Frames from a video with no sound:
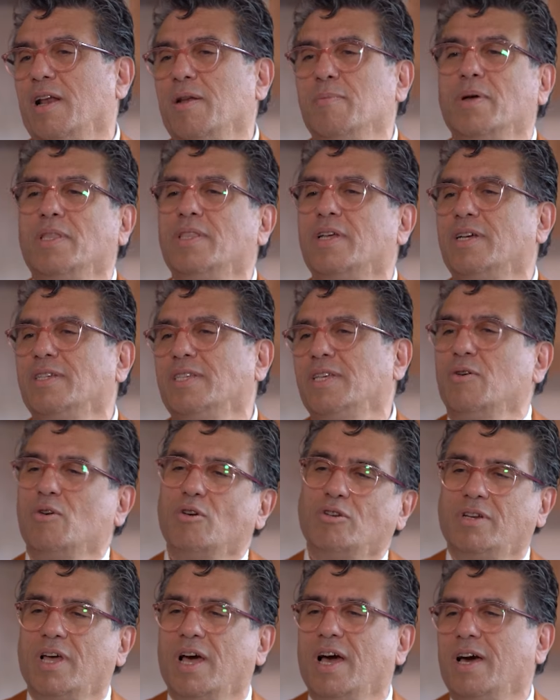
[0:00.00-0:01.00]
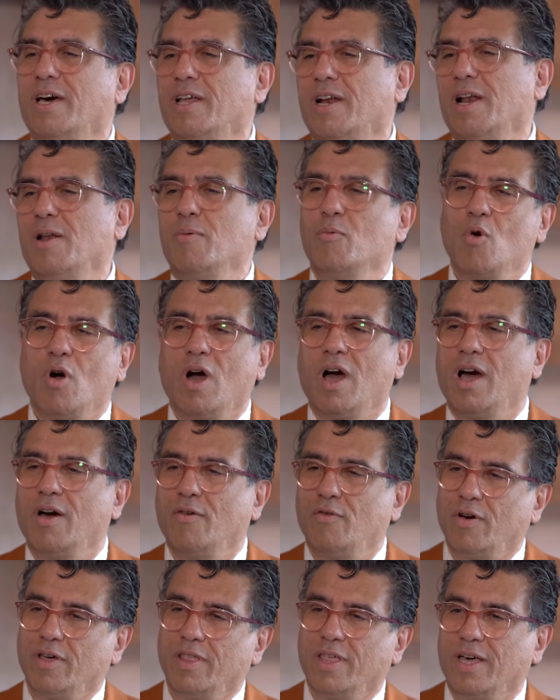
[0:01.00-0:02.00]
المدرسة وشاعر
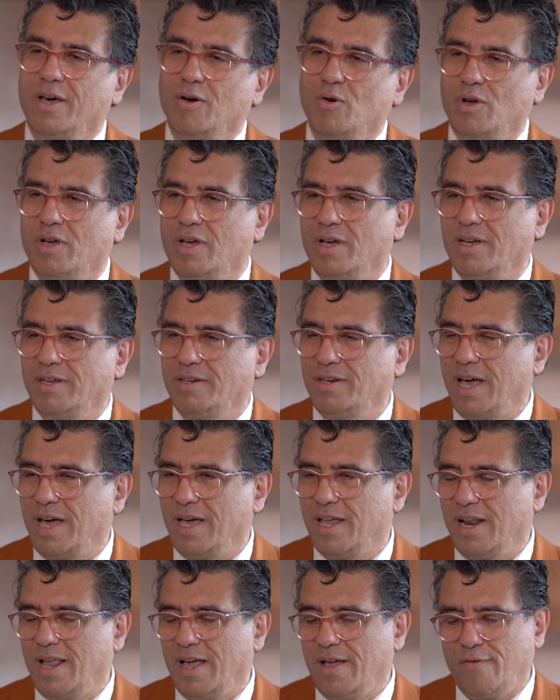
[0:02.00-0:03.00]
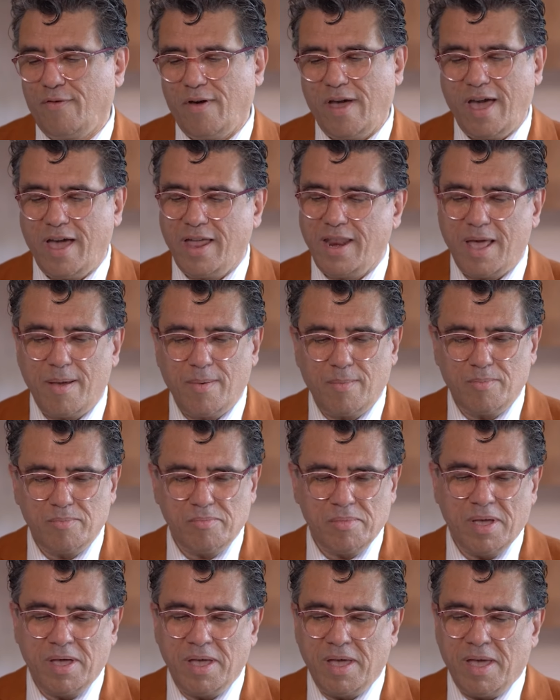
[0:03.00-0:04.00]
المحافظة وشاعر
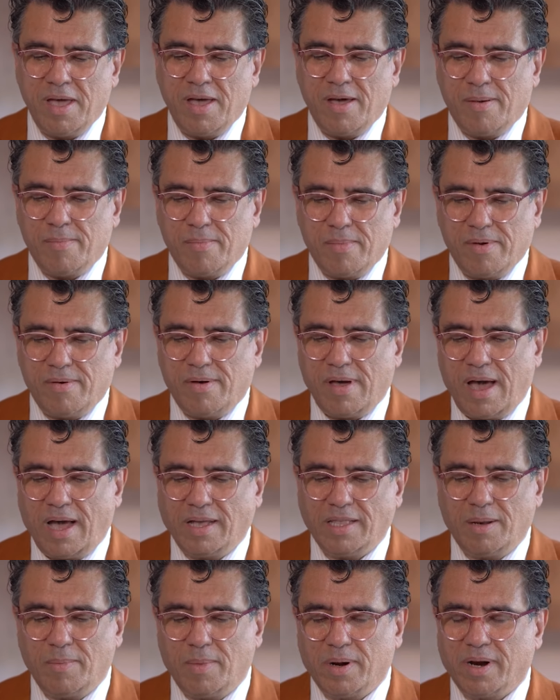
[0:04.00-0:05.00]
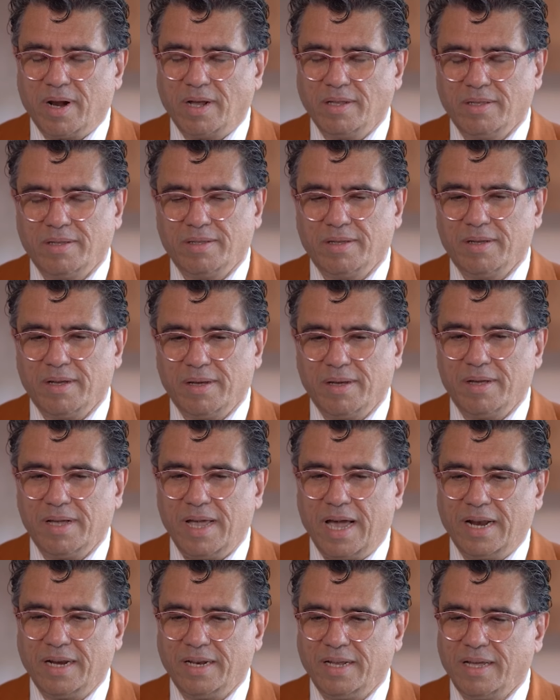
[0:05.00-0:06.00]
فأنا أحد المرات آه،
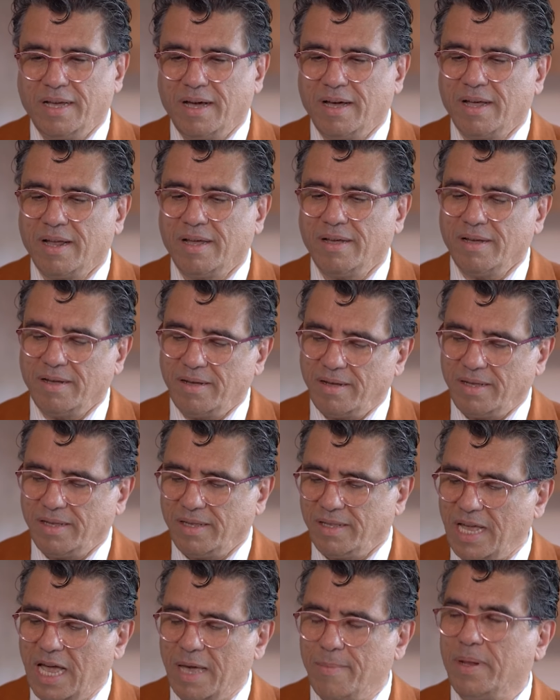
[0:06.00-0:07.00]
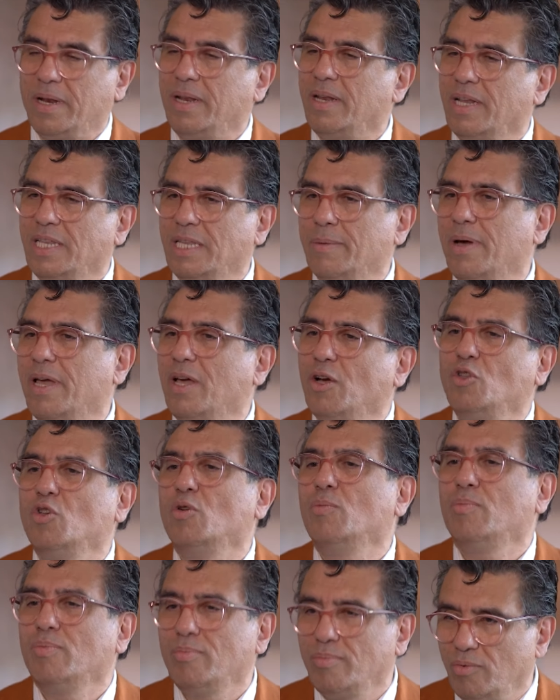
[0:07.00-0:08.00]
يعني دائما عندما
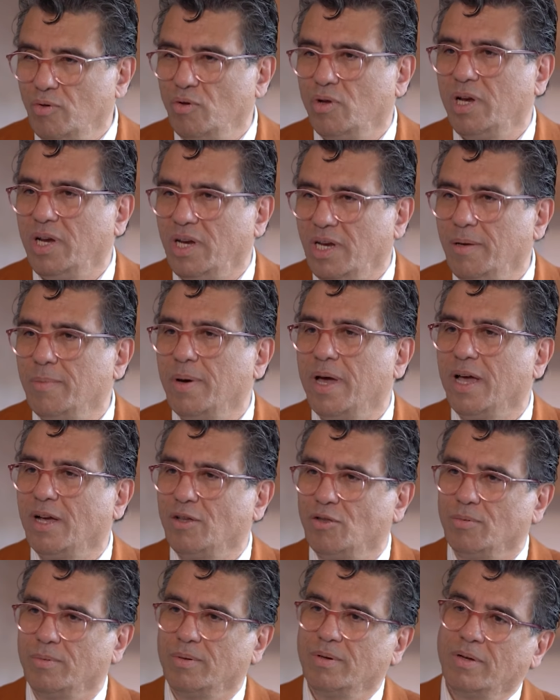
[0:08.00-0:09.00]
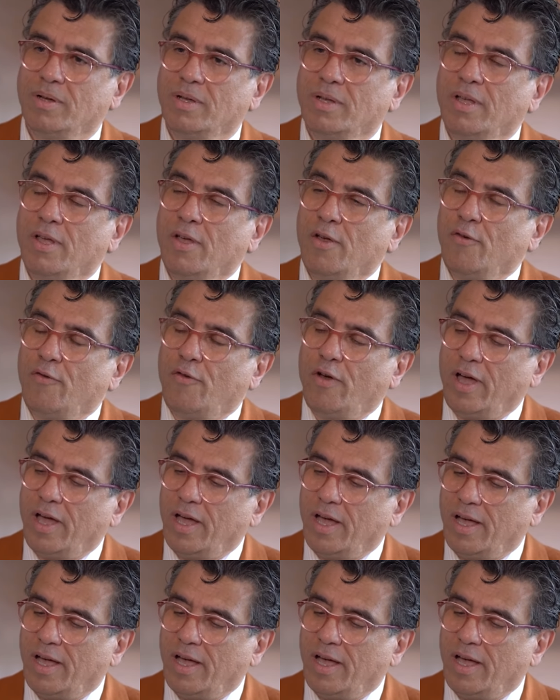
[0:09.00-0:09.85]
يكتب يريني ما يكتبه ف